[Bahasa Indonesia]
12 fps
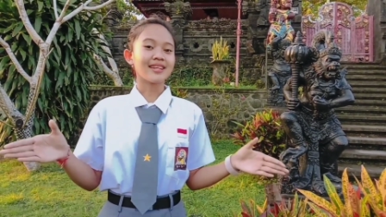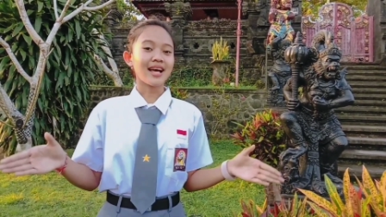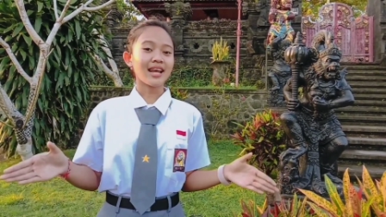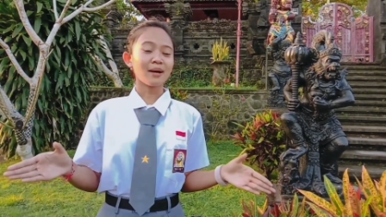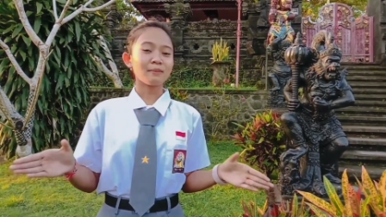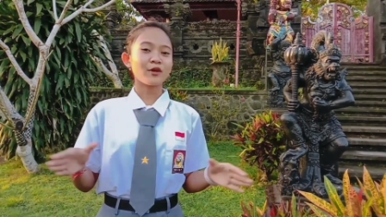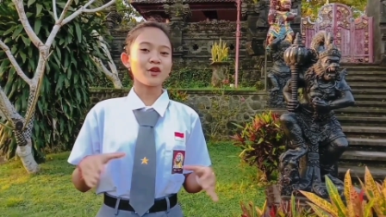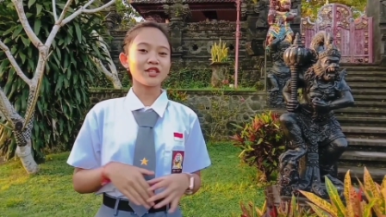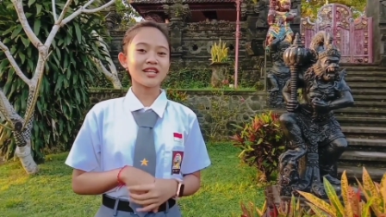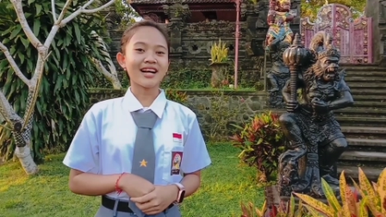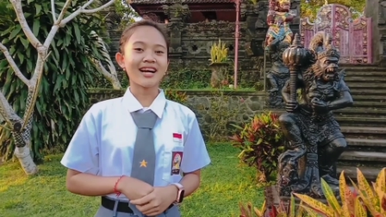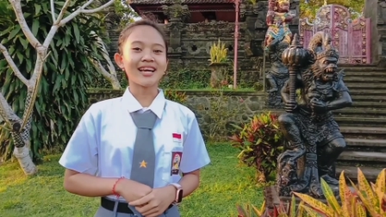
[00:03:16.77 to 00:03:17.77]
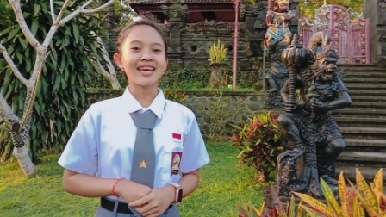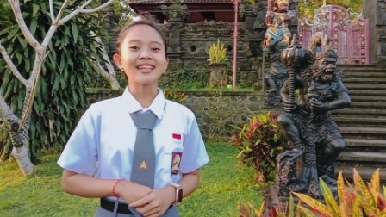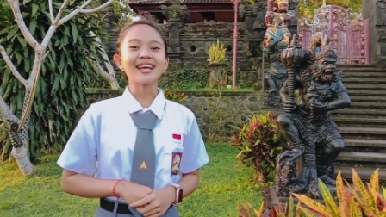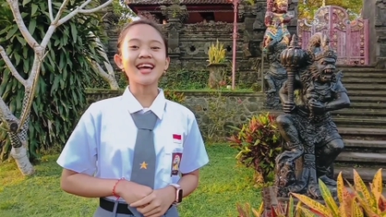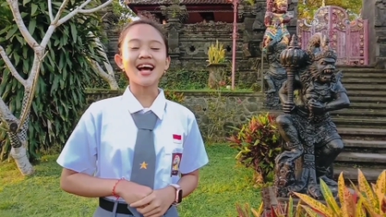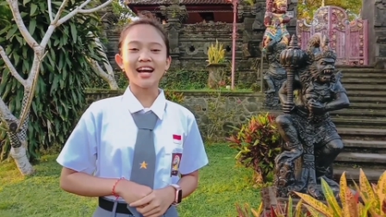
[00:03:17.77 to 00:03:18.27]
Dalam menunjang
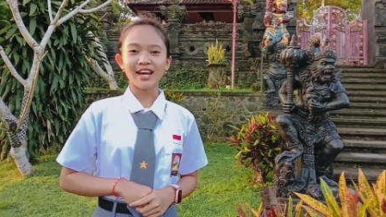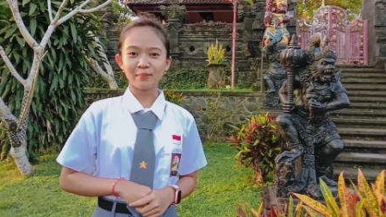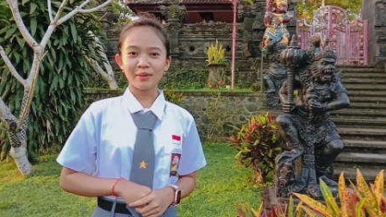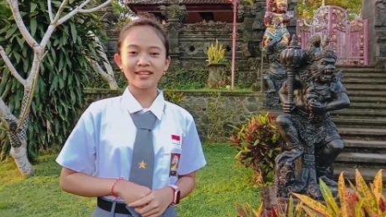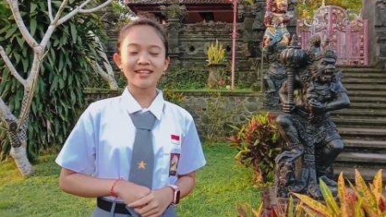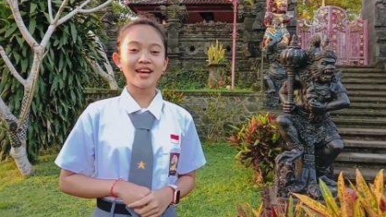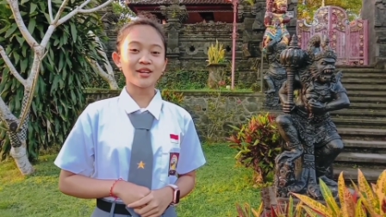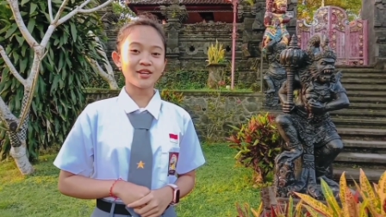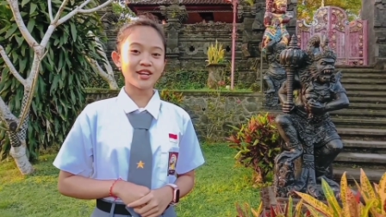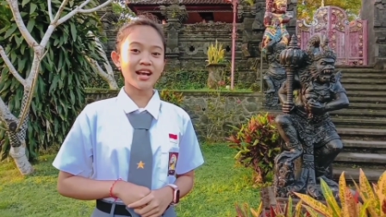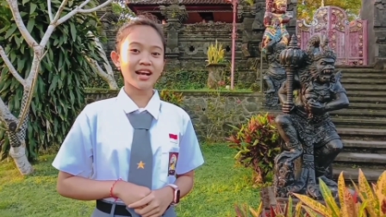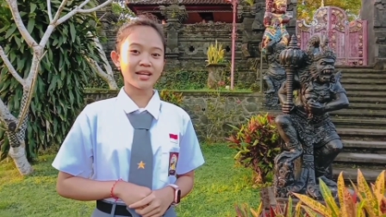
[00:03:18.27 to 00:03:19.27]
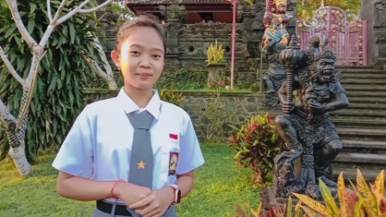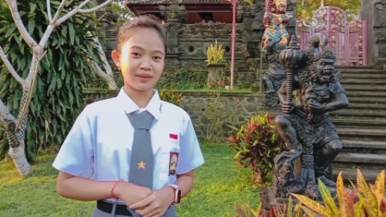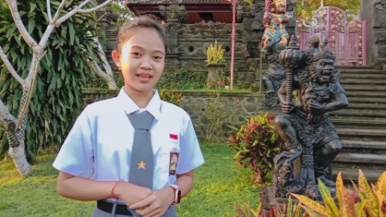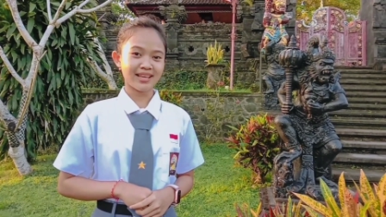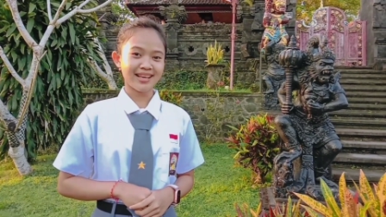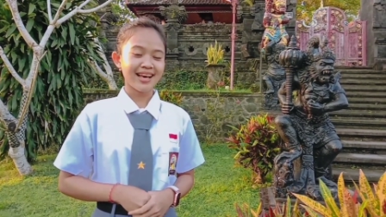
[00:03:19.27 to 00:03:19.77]
kegiatan akademik dan
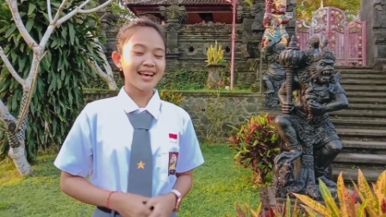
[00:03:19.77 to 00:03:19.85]
non-akademik,